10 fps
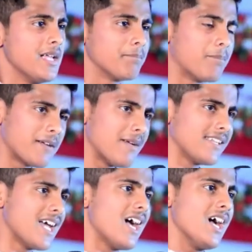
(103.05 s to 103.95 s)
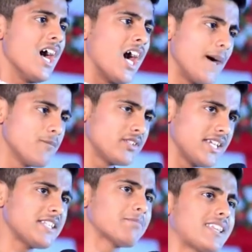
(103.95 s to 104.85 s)
पर बहना अब मुझे इस
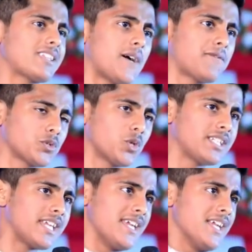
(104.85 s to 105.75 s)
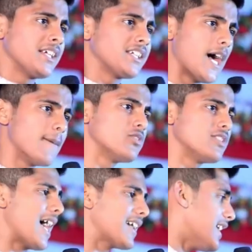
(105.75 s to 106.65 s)
बात का अफसोस है कि अब मुझे
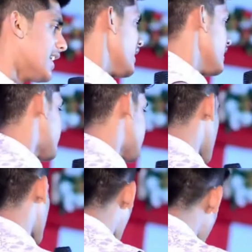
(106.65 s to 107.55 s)
आगे इस तरह कौन